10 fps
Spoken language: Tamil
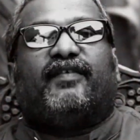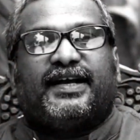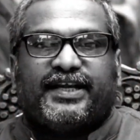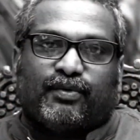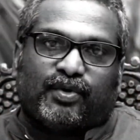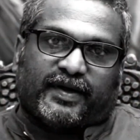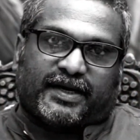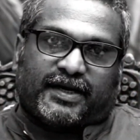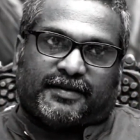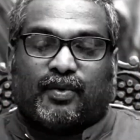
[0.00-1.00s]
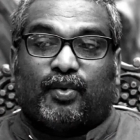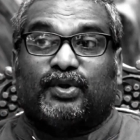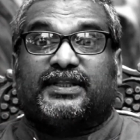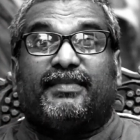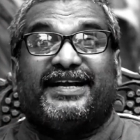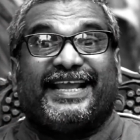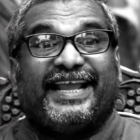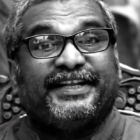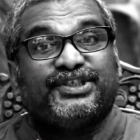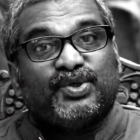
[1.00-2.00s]
வங்கியை உருவாக்கலாம் ஒரு தமிழ்
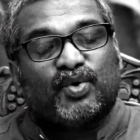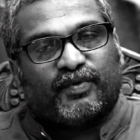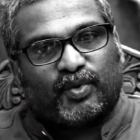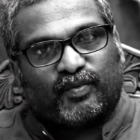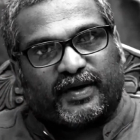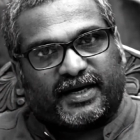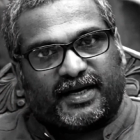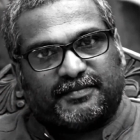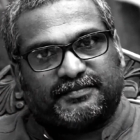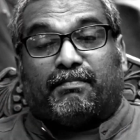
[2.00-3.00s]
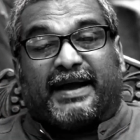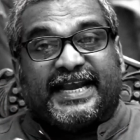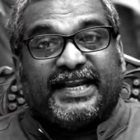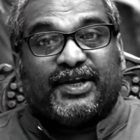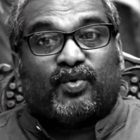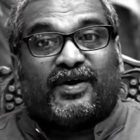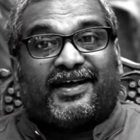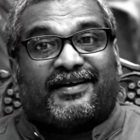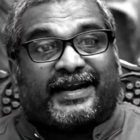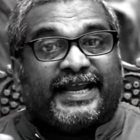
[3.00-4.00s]
என்ஜிஓவை உருவாக்கலாம் பைலிங்குவலா
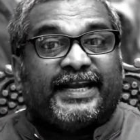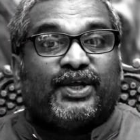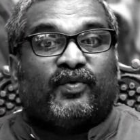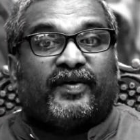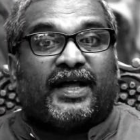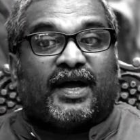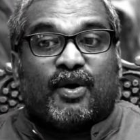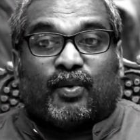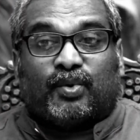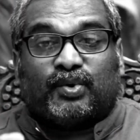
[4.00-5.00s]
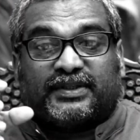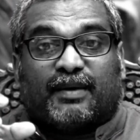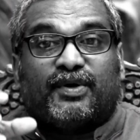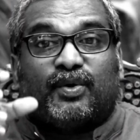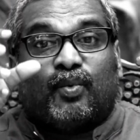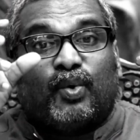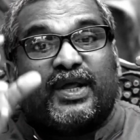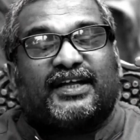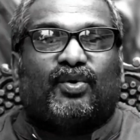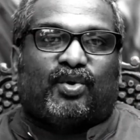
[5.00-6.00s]
ட்ரைலிங்குவலா ஒரு தமிழ்
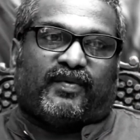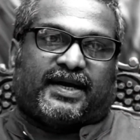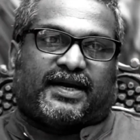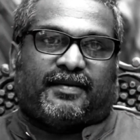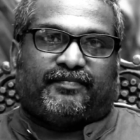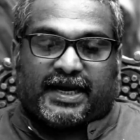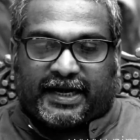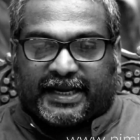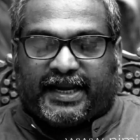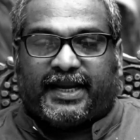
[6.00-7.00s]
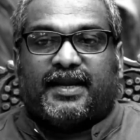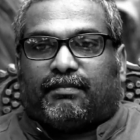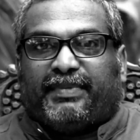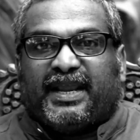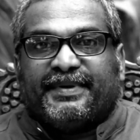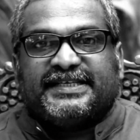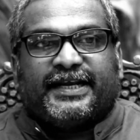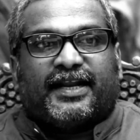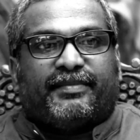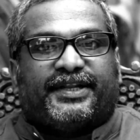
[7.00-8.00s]
ஊடகத்தை உருவாக்கலாம் இன்றைக்கு
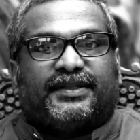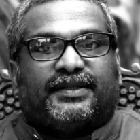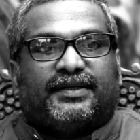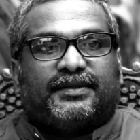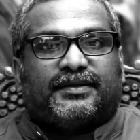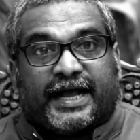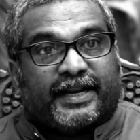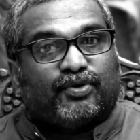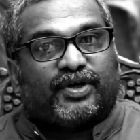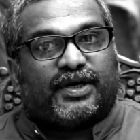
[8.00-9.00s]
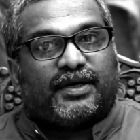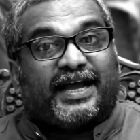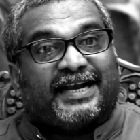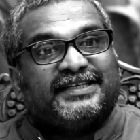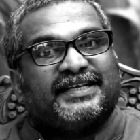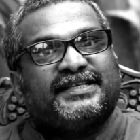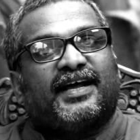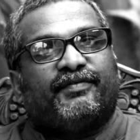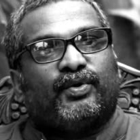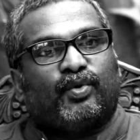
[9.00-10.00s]
பிபிசியிடம் இருந்து அரபுக்கள்
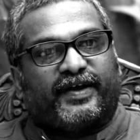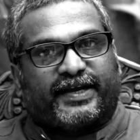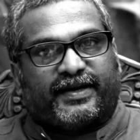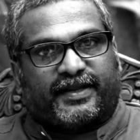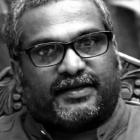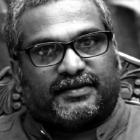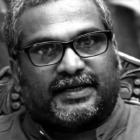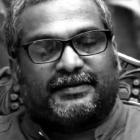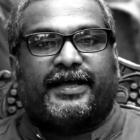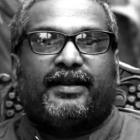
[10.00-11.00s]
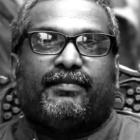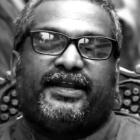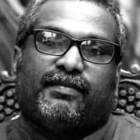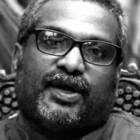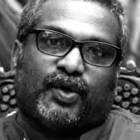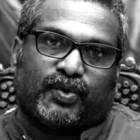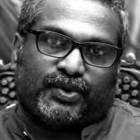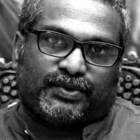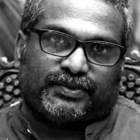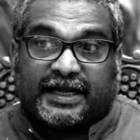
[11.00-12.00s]
அல்ஜசீராவை உருவாக்கினார் கத்தாரை மையமாக
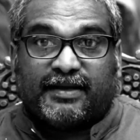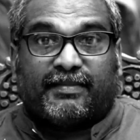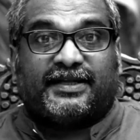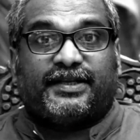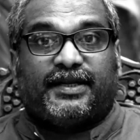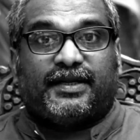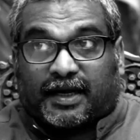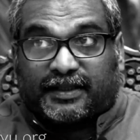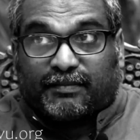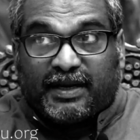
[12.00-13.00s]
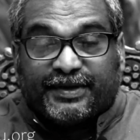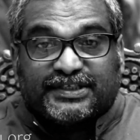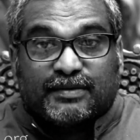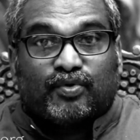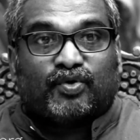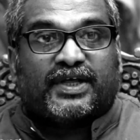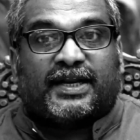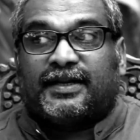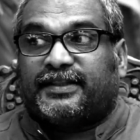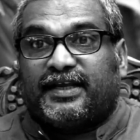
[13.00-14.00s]
கொண்டு அதே மாதிரி அந்த பிபிசி
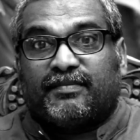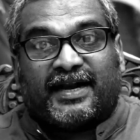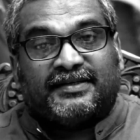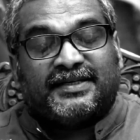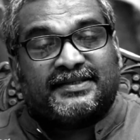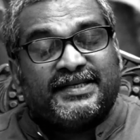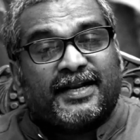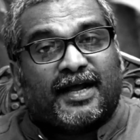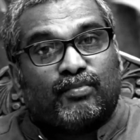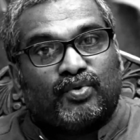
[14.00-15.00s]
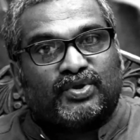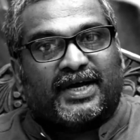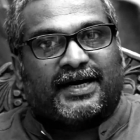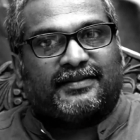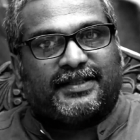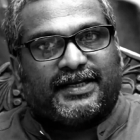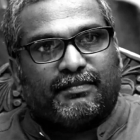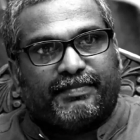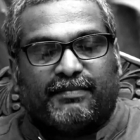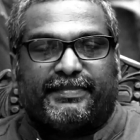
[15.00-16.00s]
முன்னுதாரணத்தையும் அல்ஜசீரா
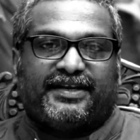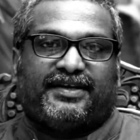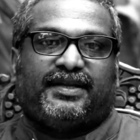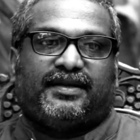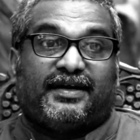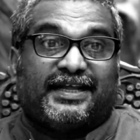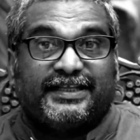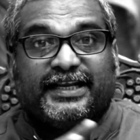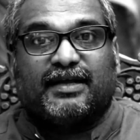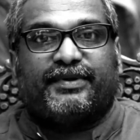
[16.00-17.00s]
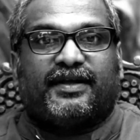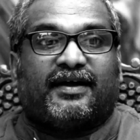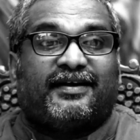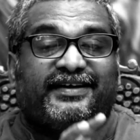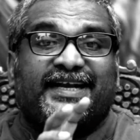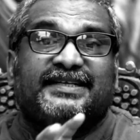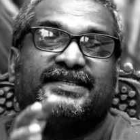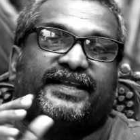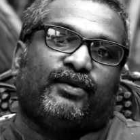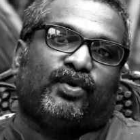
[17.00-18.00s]
முன்னுதாரணத்தையும் பின்பற்றி லத்தீன் அமெரிக்கா
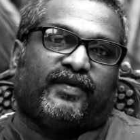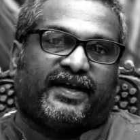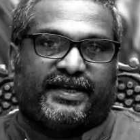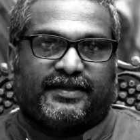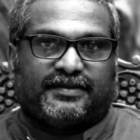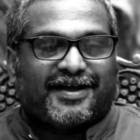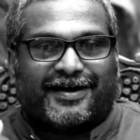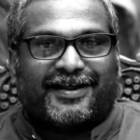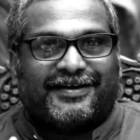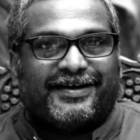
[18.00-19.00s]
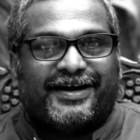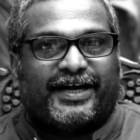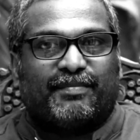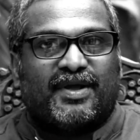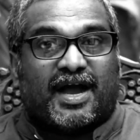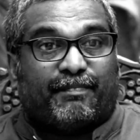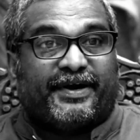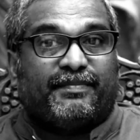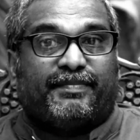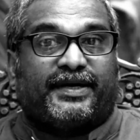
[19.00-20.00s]
டெல்சரை உருவாக்கியது ஆனால் எங்களிடம்
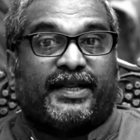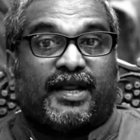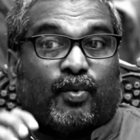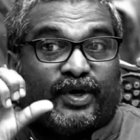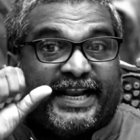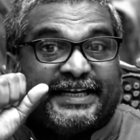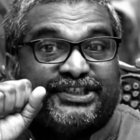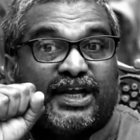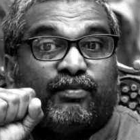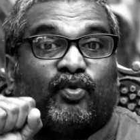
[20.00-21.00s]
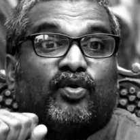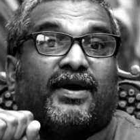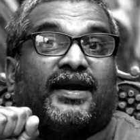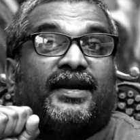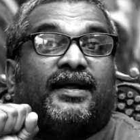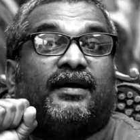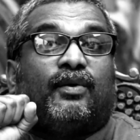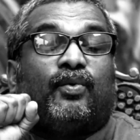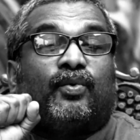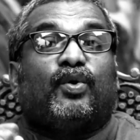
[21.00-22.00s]
அப்படிப்பட்ட ஒரு லட்சியபூர்வமான
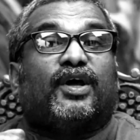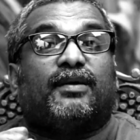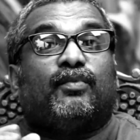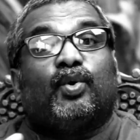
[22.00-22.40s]
ஒரு ஊடகம்